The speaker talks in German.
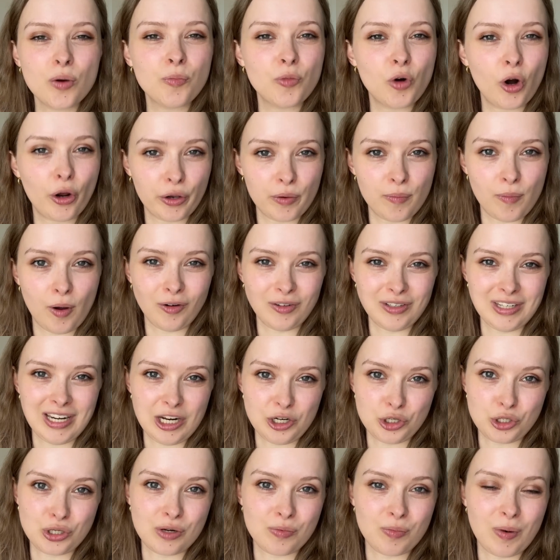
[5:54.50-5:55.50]
im Rocky Mountain
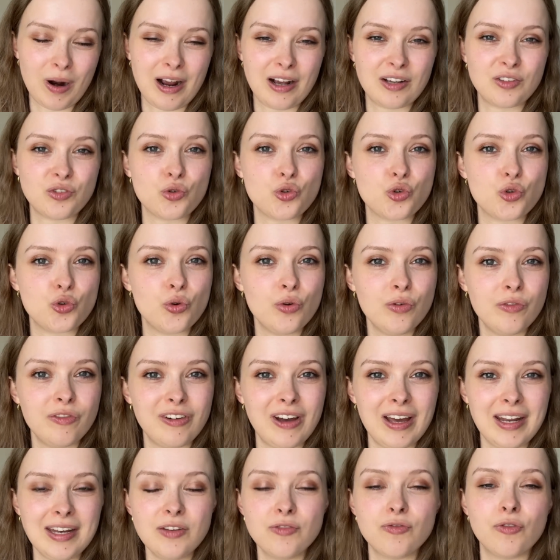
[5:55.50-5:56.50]
National Park so schön
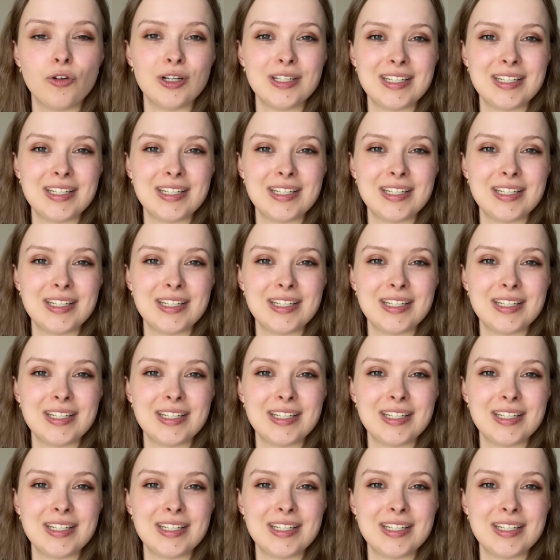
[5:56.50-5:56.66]
fand,